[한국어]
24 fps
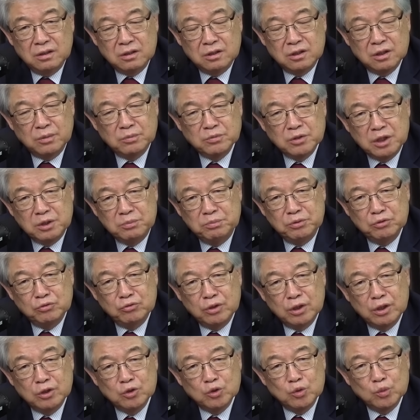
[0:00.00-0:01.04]
그 사람들이
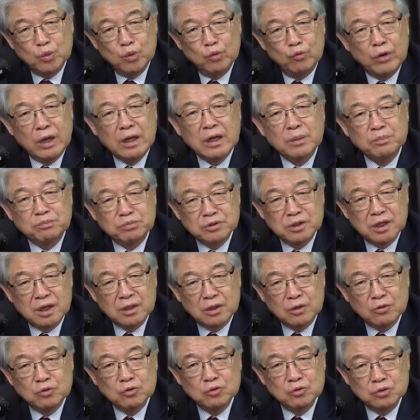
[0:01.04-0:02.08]
미국에 들어오면 왜
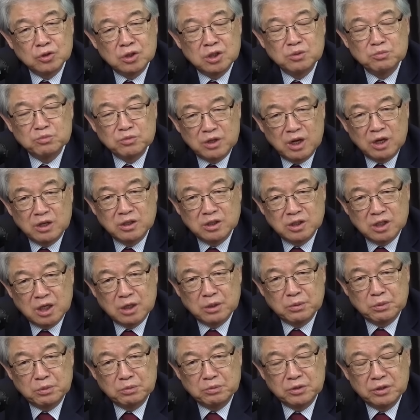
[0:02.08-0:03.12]
나쁘냐라고 질문하는
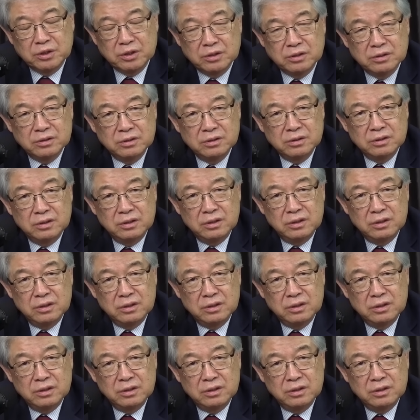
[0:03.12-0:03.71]
사람입니다.